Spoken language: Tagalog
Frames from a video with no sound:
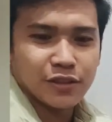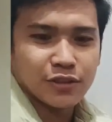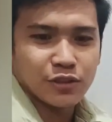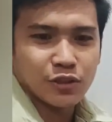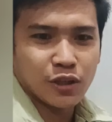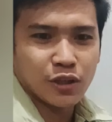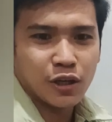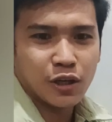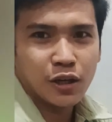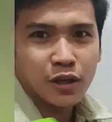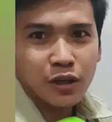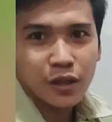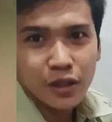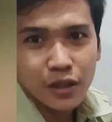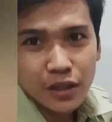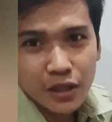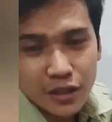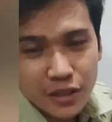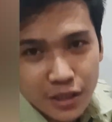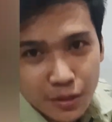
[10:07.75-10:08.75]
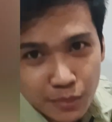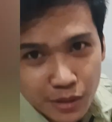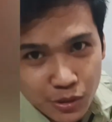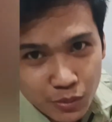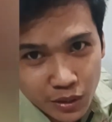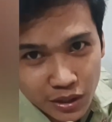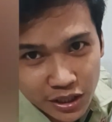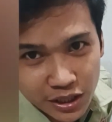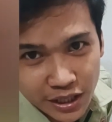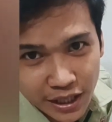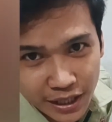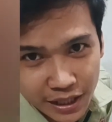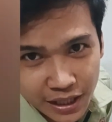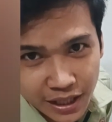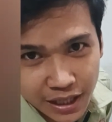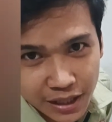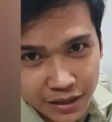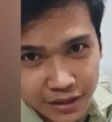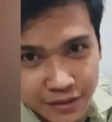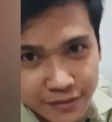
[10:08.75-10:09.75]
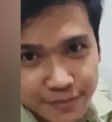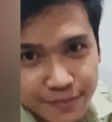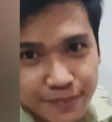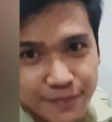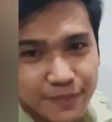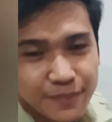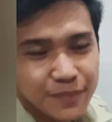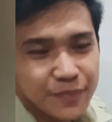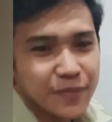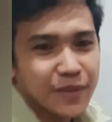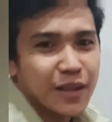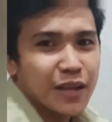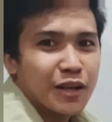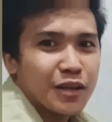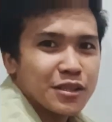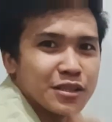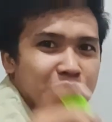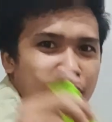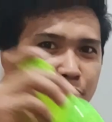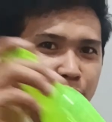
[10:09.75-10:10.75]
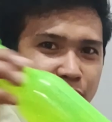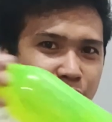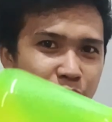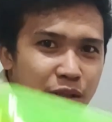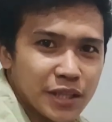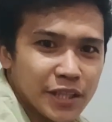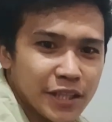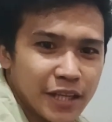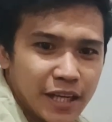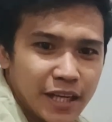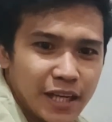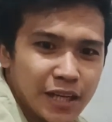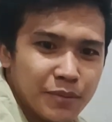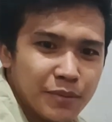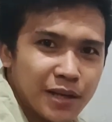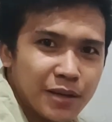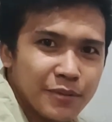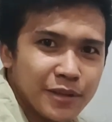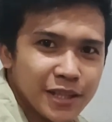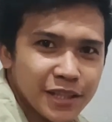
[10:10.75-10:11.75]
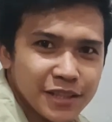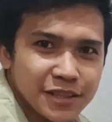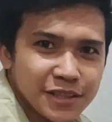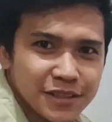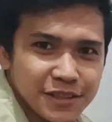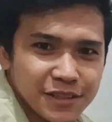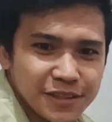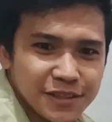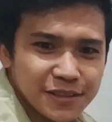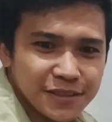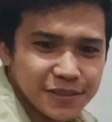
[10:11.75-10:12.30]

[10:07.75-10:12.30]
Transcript: So, sa maswertihan lang. Sa maswertihan lang mga migs.